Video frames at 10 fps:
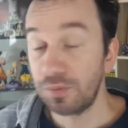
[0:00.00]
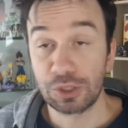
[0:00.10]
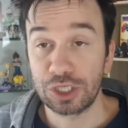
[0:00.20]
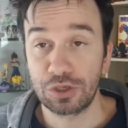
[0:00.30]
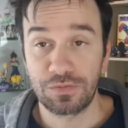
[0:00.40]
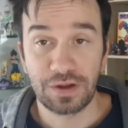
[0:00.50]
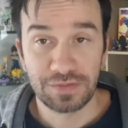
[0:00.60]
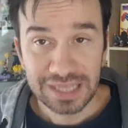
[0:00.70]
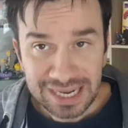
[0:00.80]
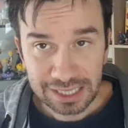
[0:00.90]
potessero far
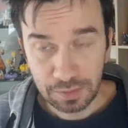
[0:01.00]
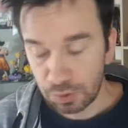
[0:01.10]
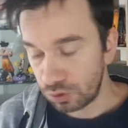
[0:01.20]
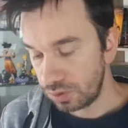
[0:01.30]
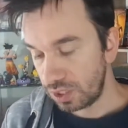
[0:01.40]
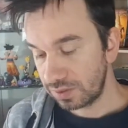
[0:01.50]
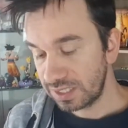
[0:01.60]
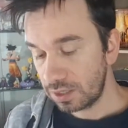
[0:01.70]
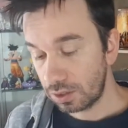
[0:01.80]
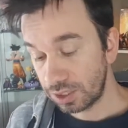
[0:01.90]
vedere di più di
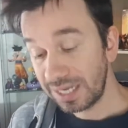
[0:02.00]
questa cosa.